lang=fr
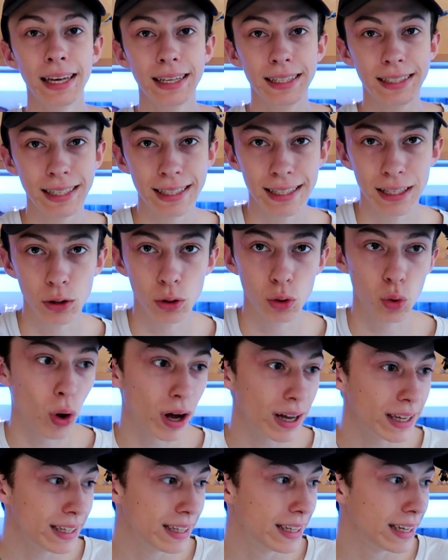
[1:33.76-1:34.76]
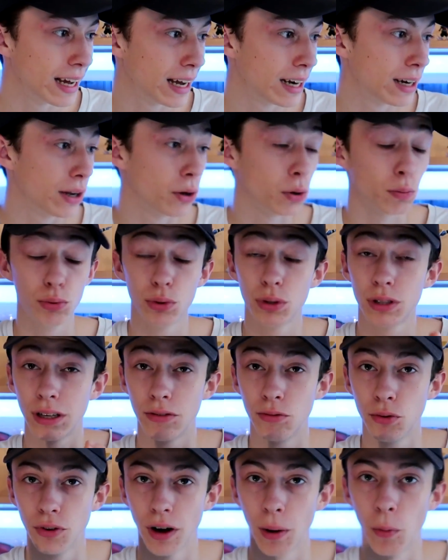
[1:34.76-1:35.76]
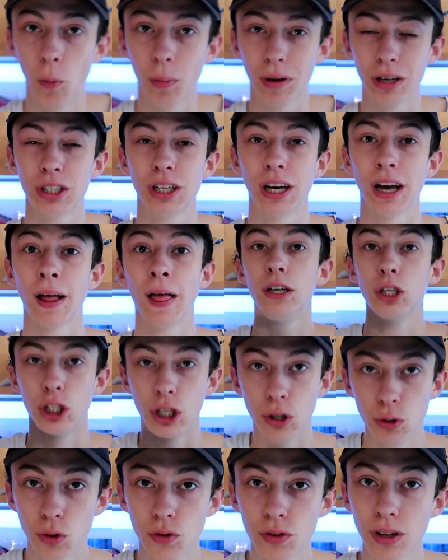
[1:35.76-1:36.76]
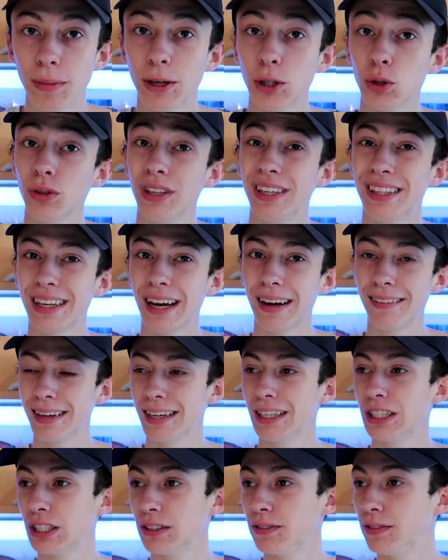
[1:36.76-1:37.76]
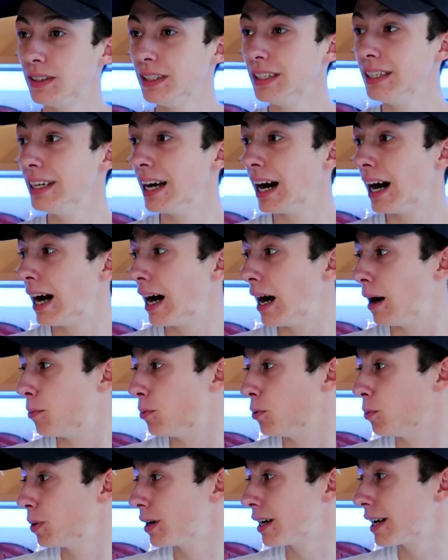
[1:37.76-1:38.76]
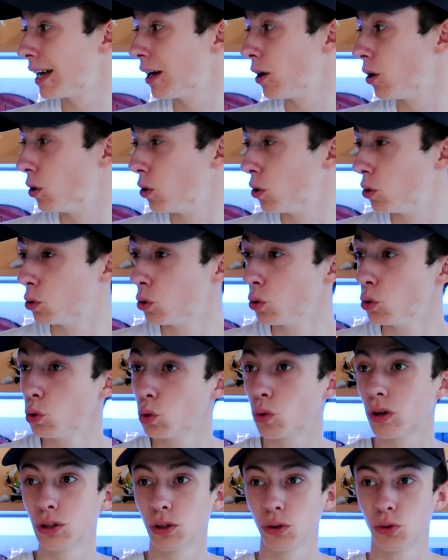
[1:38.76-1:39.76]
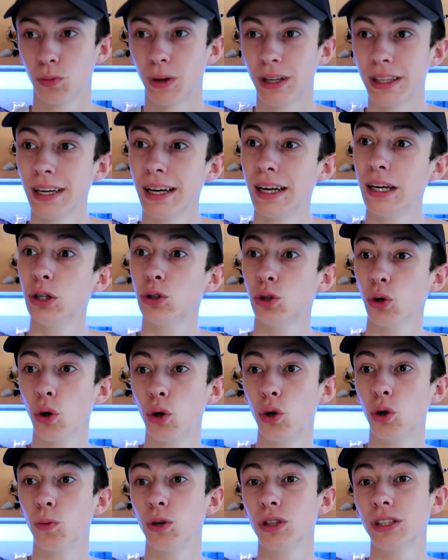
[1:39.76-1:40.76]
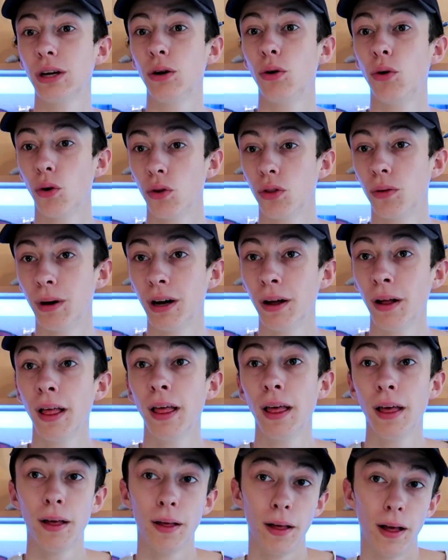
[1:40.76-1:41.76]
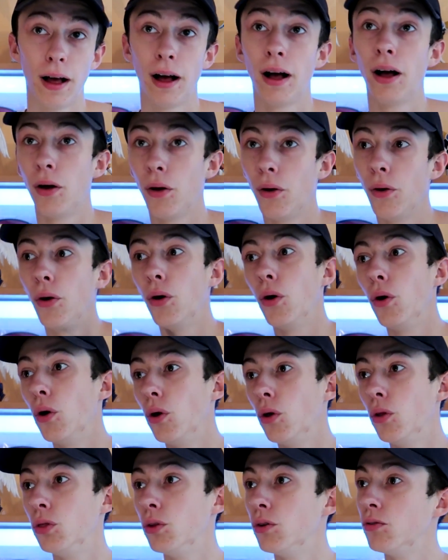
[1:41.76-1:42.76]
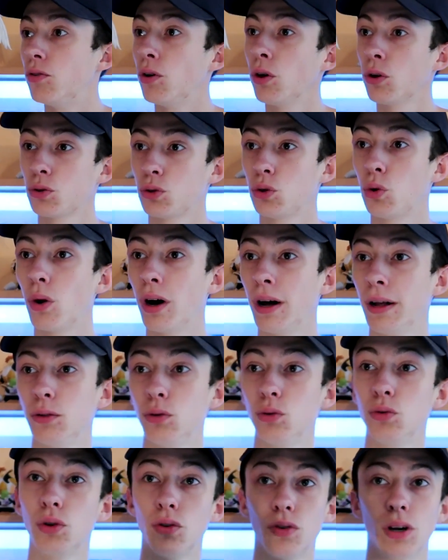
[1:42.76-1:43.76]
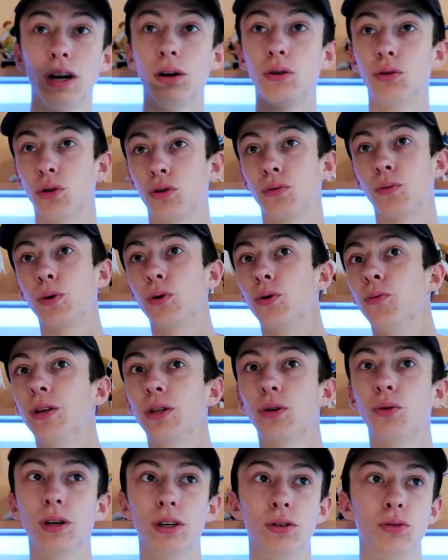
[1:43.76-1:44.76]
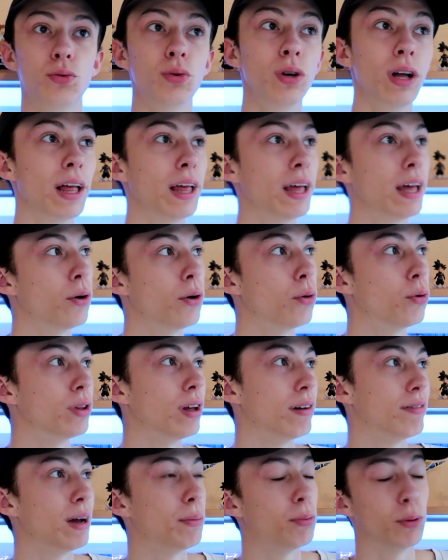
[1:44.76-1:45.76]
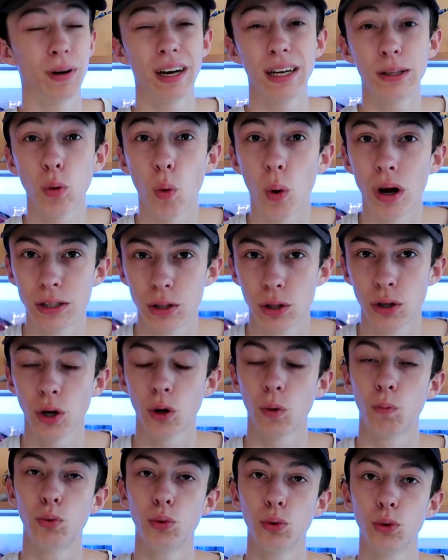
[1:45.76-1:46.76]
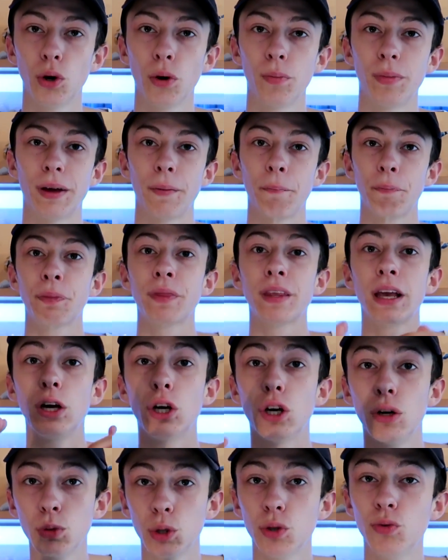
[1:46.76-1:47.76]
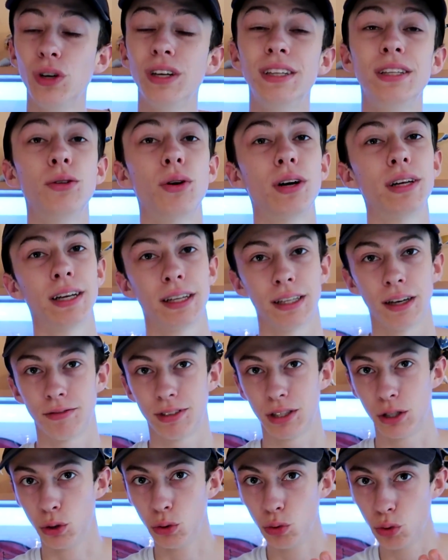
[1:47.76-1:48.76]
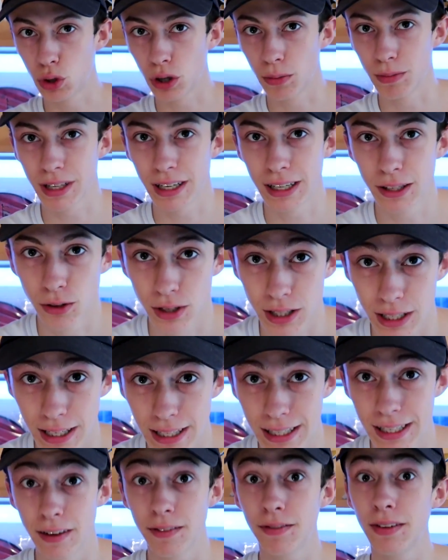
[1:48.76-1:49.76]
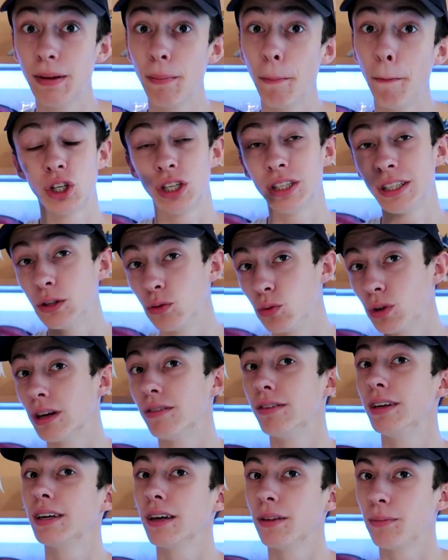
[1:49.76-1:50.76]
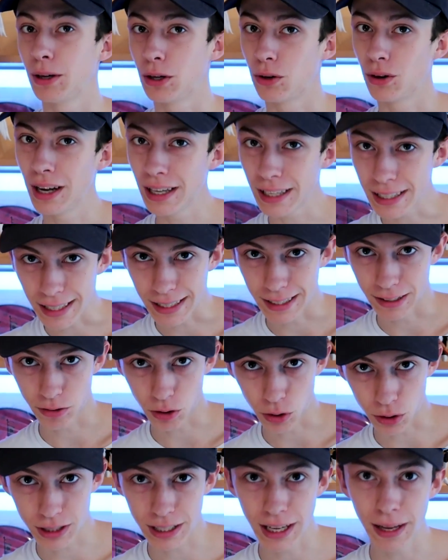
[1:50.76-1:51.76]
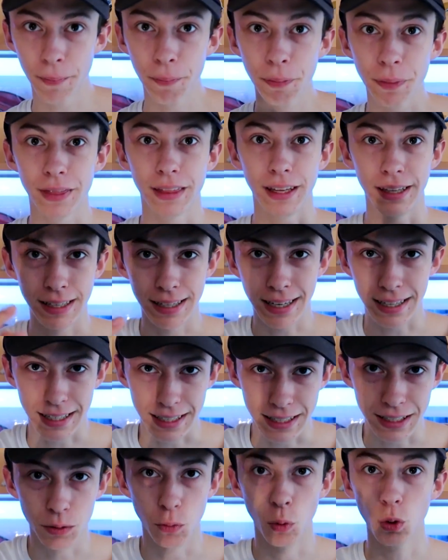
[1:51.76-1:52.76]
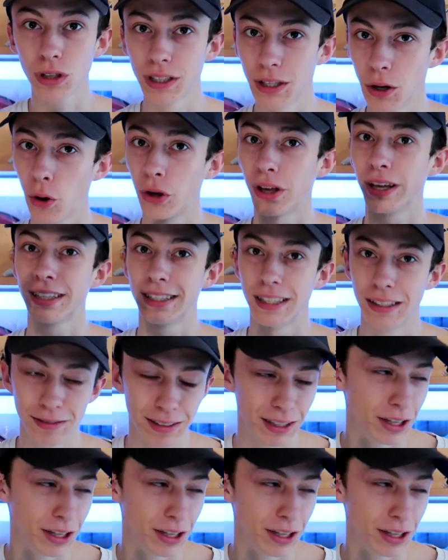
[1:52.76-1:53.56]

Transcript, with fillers: c'est un endroit idéal et en plus ça vaut vraiment pas cher. J'ai donc fait ma journée de travail, j'ai fini à à peu près euh, deux 2 ou 3 heures du matin et je recommençais le lendemain à 9h euh, je crois, donc voilà le temps de prendre le métro et tout, on avait à peu près 3 heures pour dormir. Comme je vous l'ai dit dans la dernière vidéo, nous sommes allés dans un net café, j'étais donc avec un de mes collègues qui était français, dédicace à Simon s'il regarde cette